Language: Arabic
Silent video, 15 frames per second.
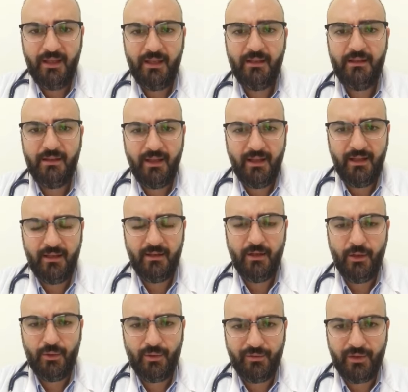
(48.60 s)
أكيد
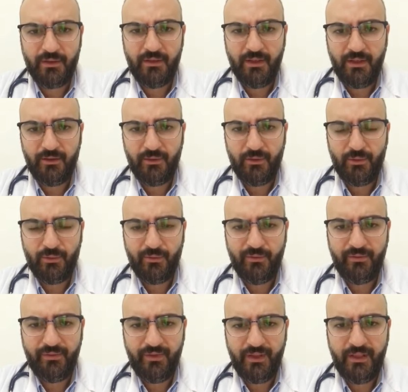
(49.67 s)
كان يفضل أنه
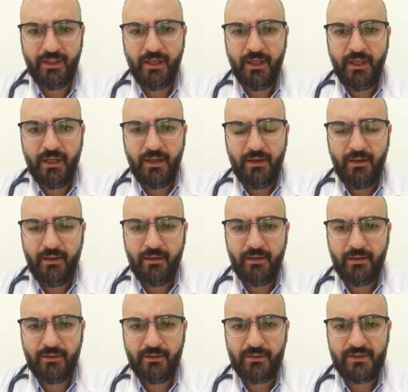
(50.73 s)
يكون في
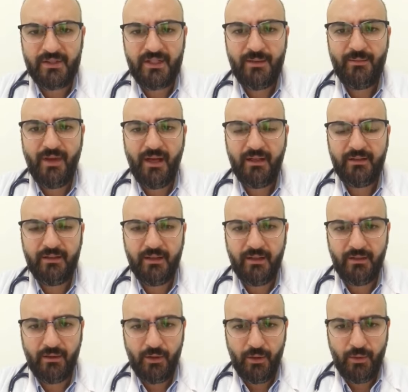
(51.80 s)
آه، تنظيم
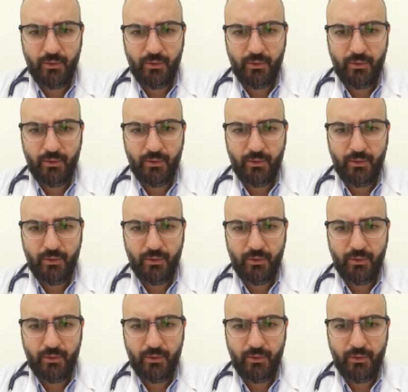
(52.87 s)
أكثر